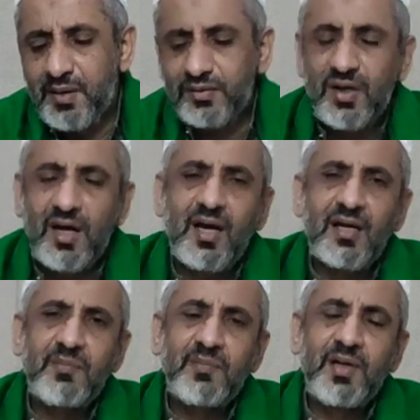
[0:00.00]

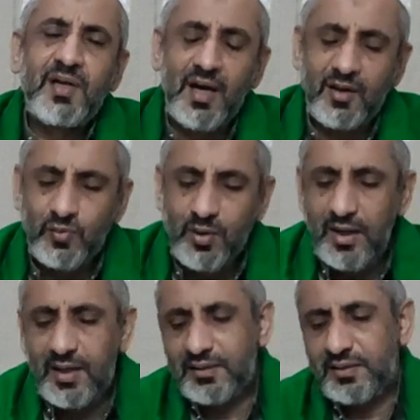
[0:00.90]
matalibil
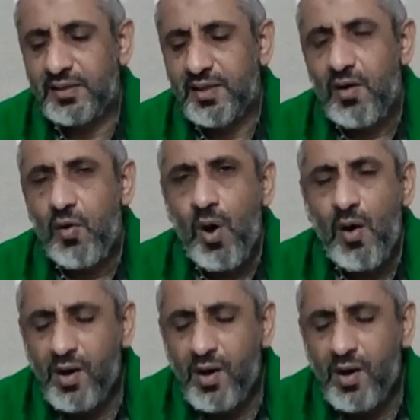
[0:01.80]
aqwat wa